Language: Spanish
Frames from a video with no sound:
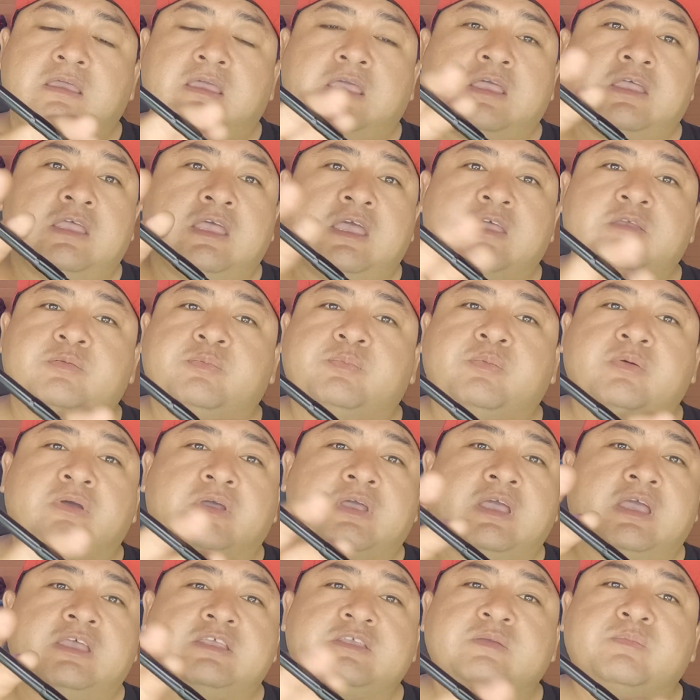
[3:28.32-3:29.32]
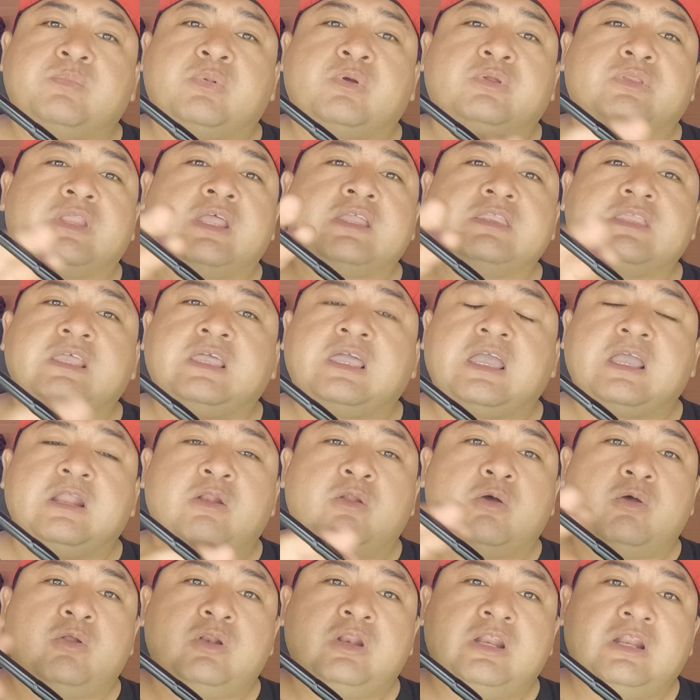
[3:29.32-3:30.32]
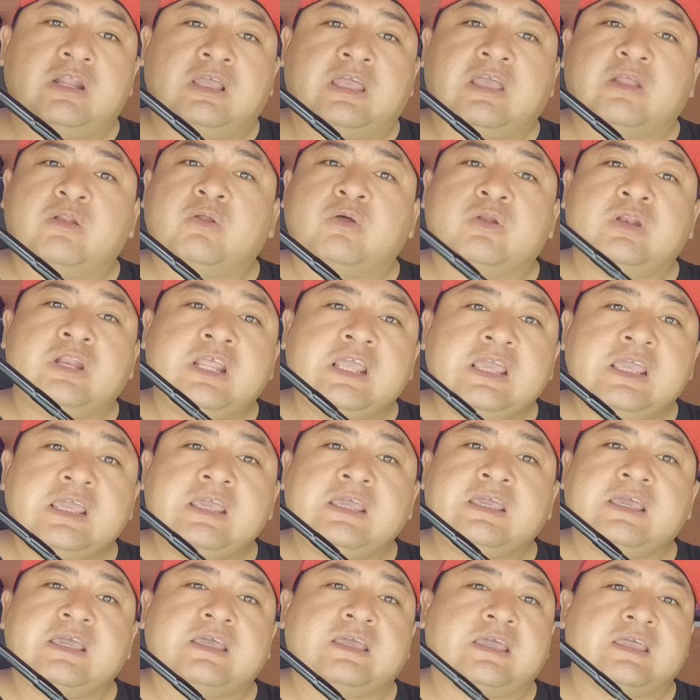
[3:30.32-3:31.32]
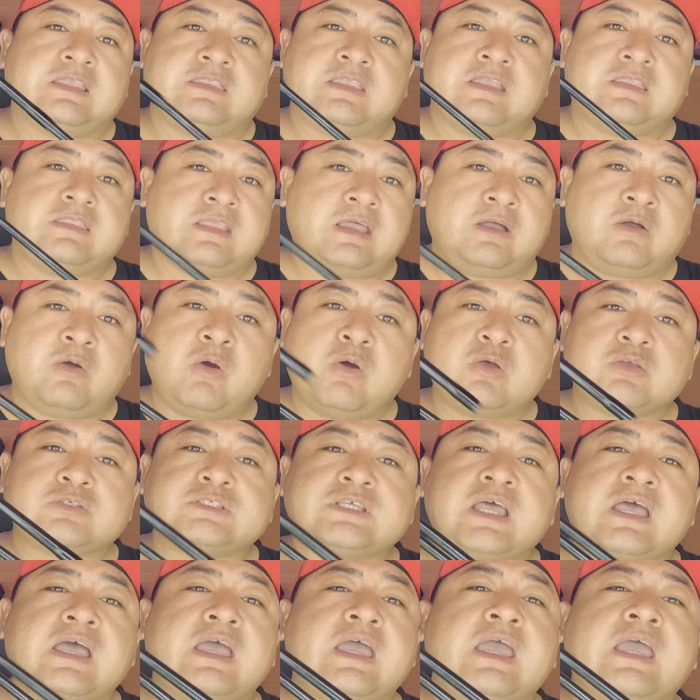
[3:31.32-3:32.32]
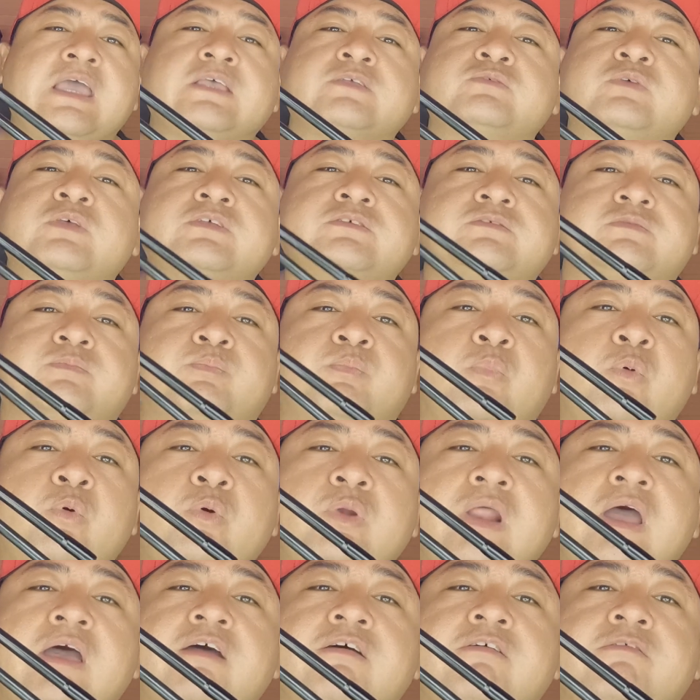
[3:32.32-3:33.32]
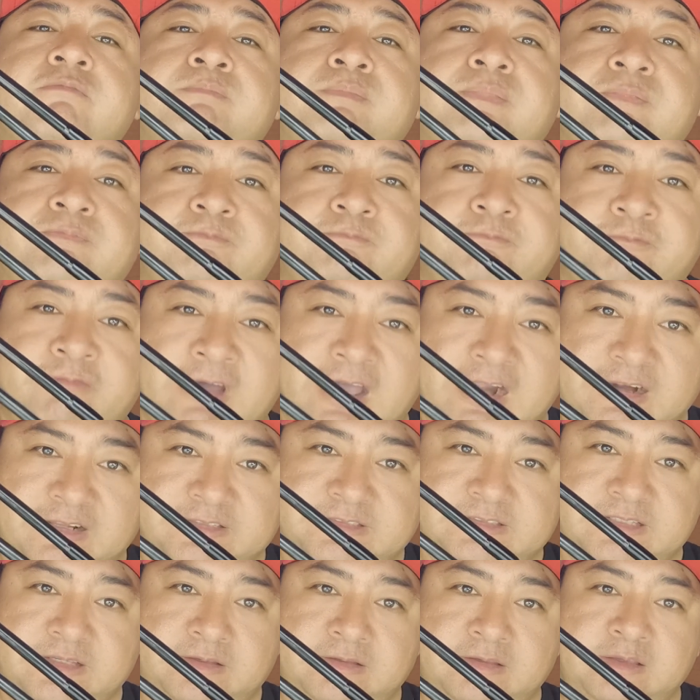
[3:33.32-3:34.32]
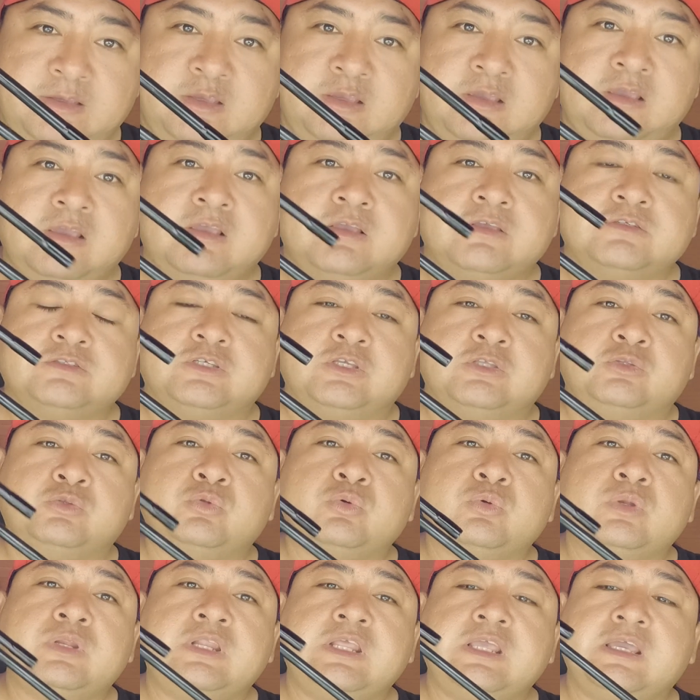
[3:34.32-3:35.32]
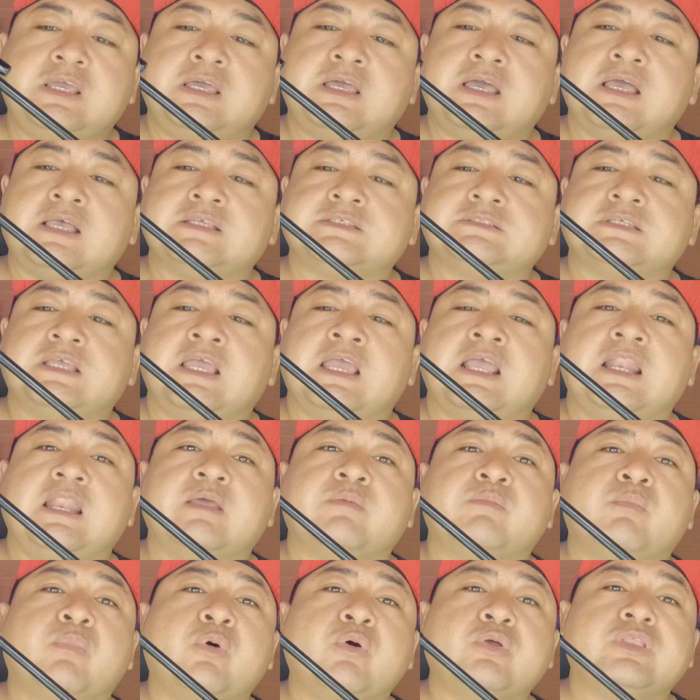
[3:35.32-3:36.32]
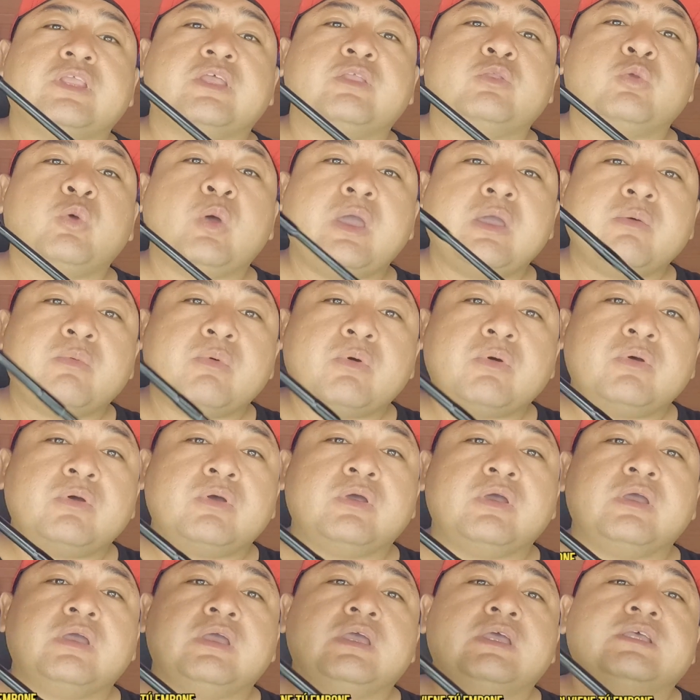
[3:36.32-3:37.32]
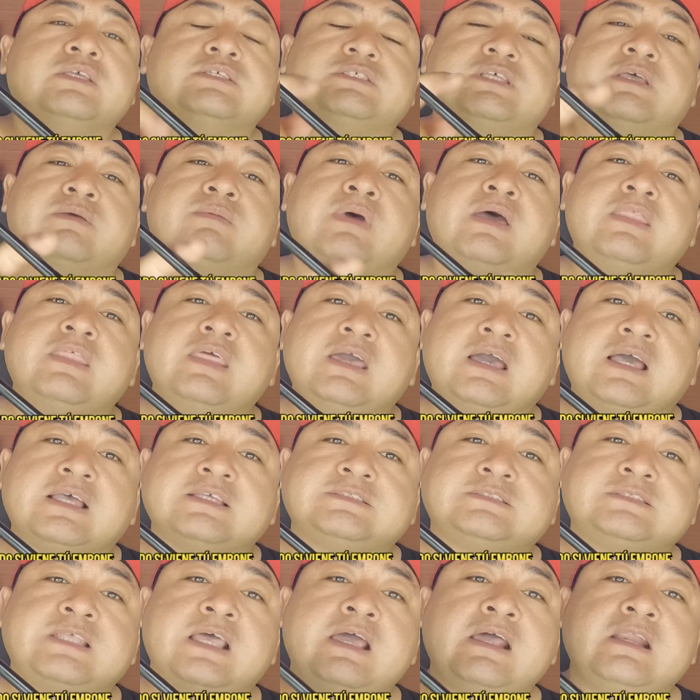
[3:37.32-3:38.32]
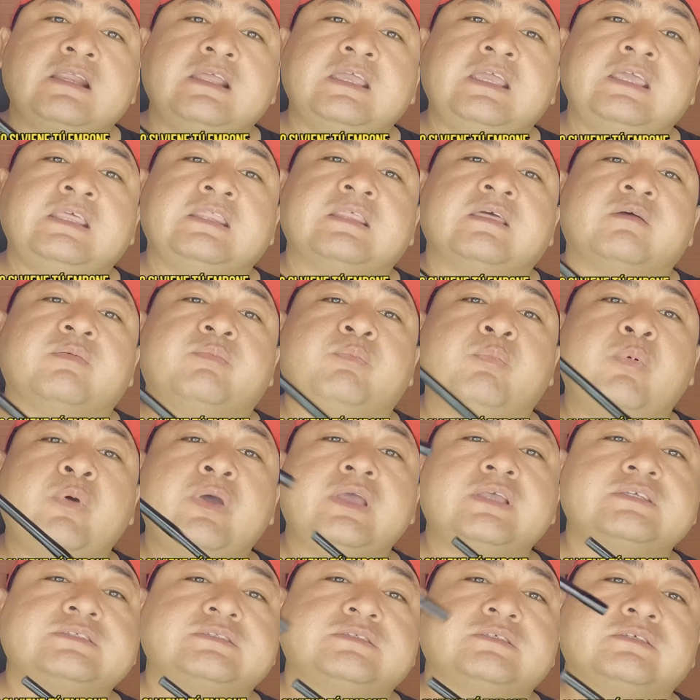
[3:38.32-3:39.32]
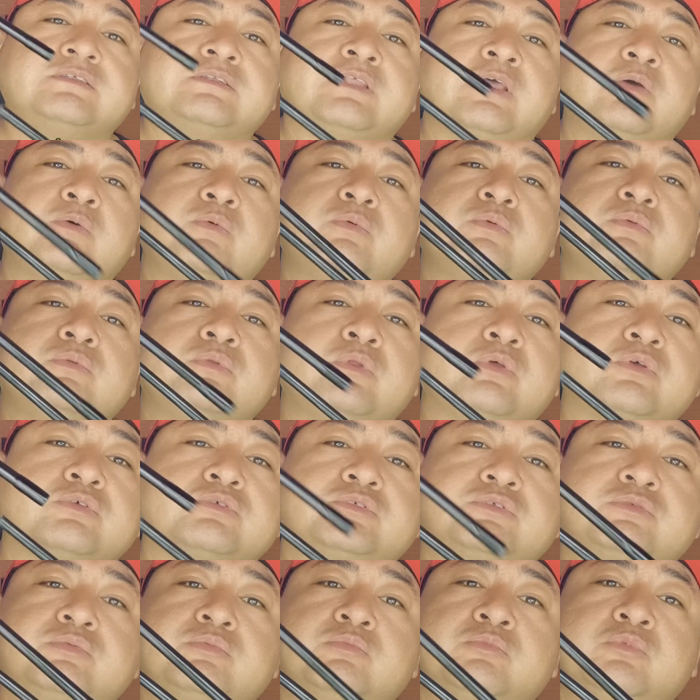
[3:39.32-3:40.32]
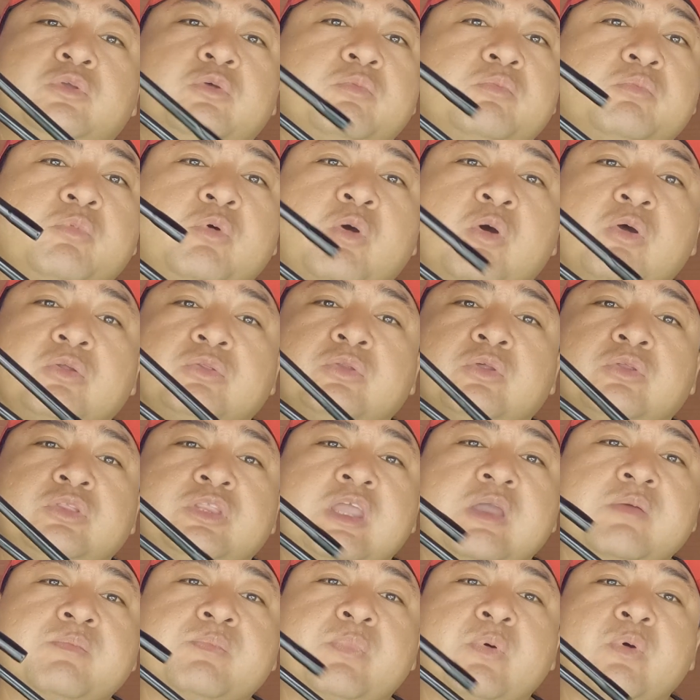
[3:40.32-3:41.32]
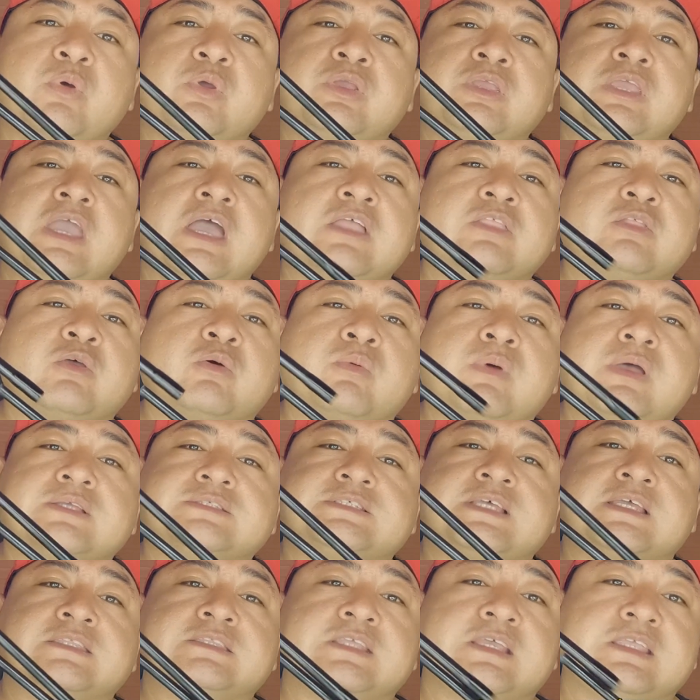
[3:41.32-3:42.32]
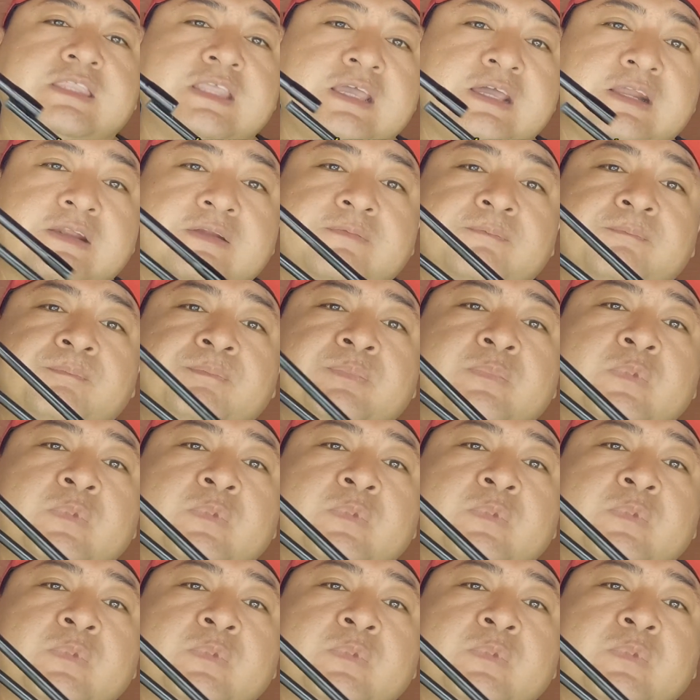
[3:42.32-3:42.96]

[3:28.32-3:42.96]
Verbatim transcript: es, es, importante que lo, que lo lijes, que tanta cosa. Eso es pura farsa. Si tú lijas el embone nuevo, se va a desgastar y después de, unos, un corto tiempo ya no vas a tener,